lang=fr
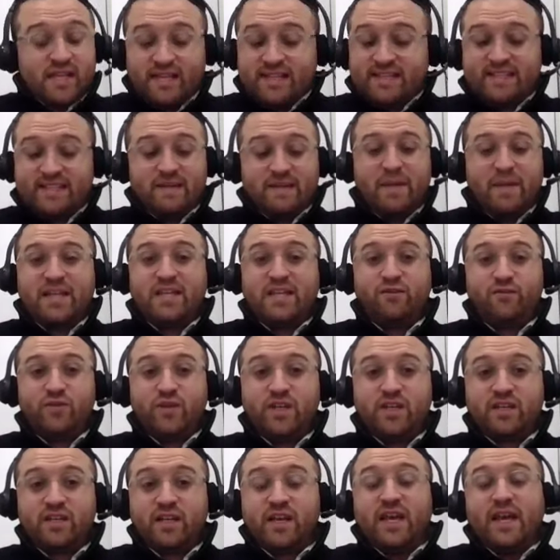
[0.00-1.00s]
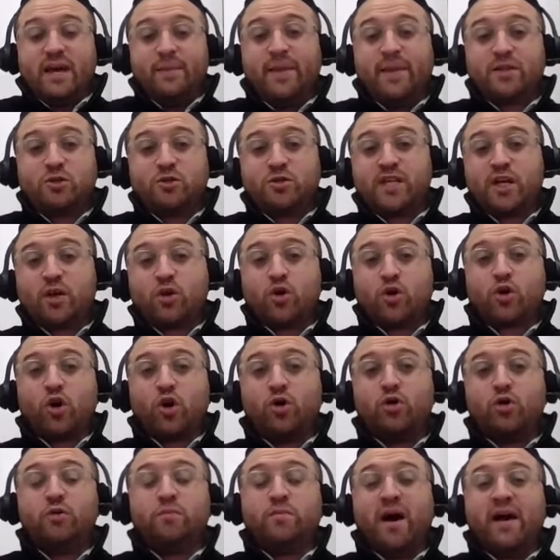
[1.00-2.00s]
C'est magnifique. Eh ben, tu sais que
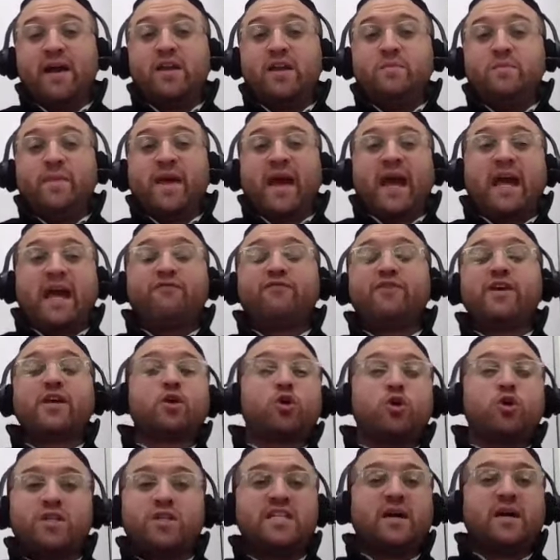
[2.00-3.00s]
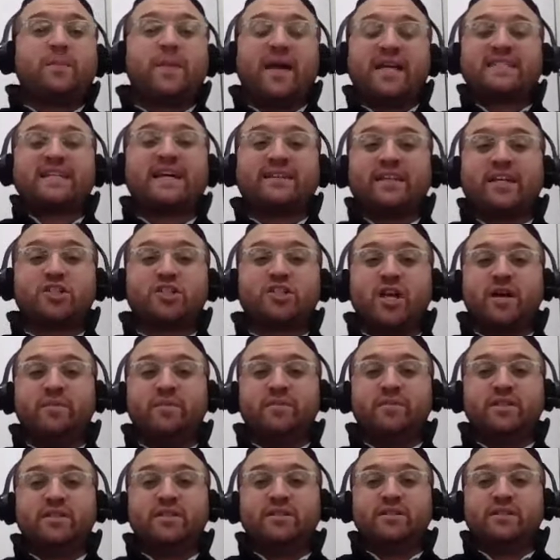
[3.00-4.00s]
quand une, mère, elle fait que dire Bezrat ben,
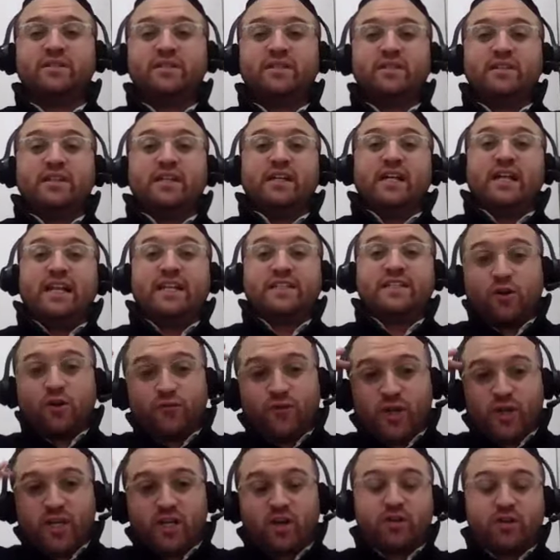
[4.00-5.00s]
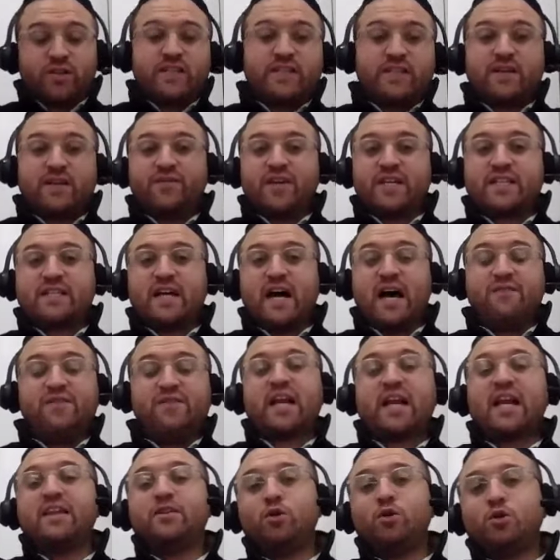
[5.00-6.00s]
d'Hachem, les enfants, ils grandissent avec ça,
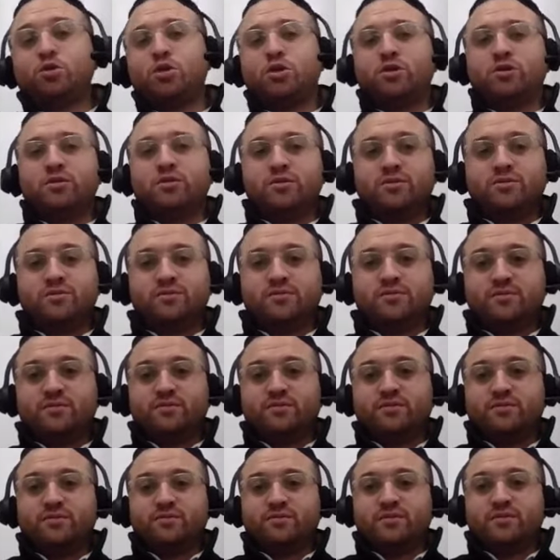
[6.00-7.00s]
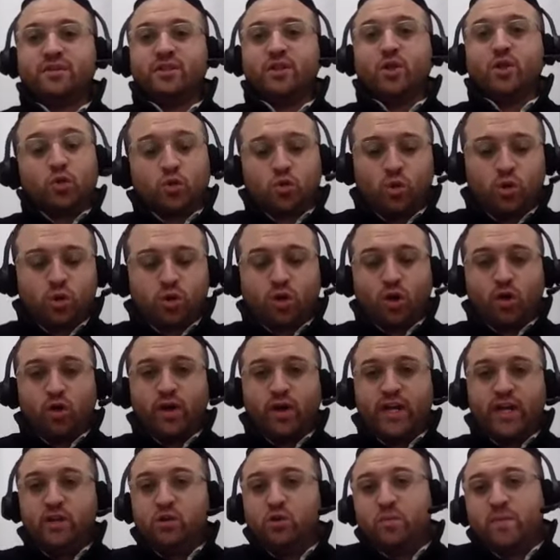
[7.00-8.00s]
avec l'aide de Dieu. Tout le
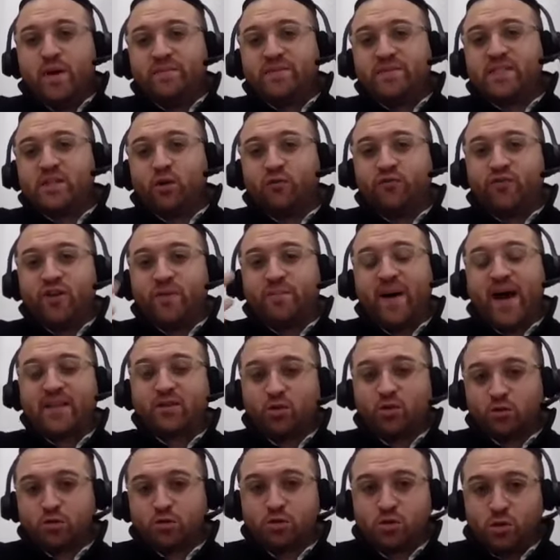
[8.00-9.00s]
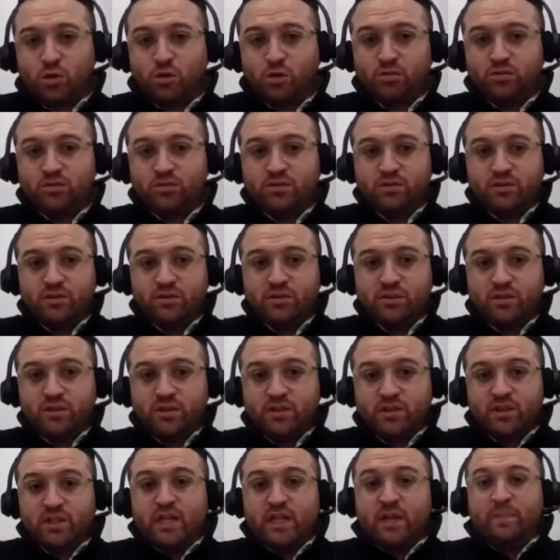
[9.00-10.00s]
temps. Et nous, même si on ne fait pas attention,
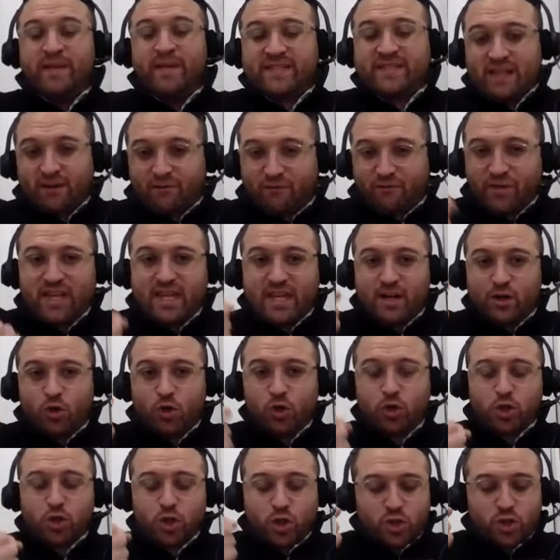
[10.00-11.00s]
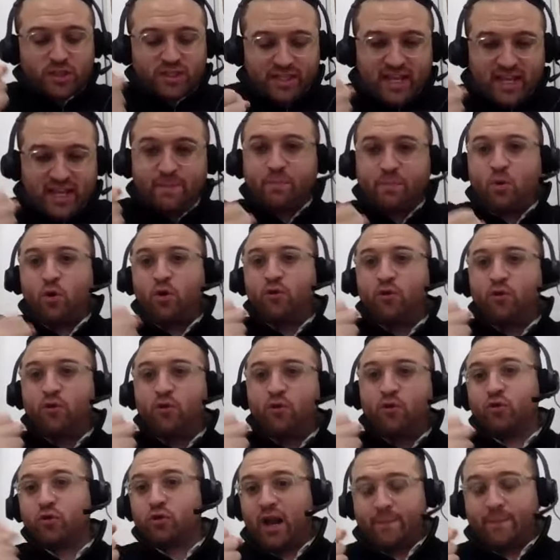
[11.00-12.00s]
mais ça fait quelque chose de très
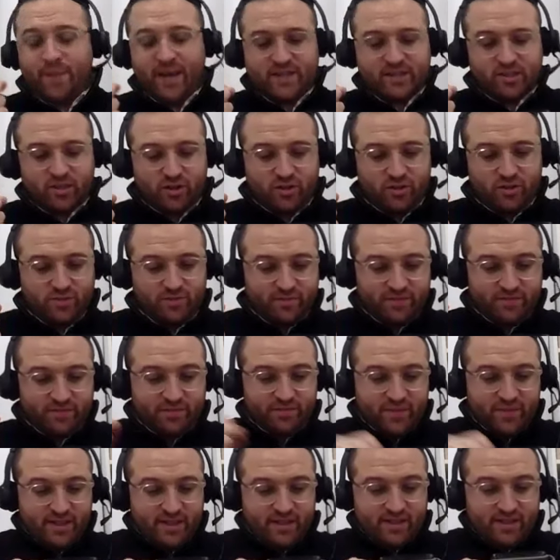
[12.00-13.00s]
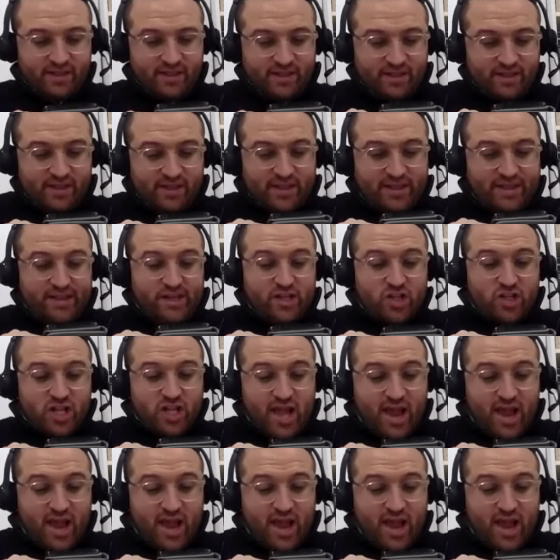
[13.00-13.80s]
profond dans la personne. Et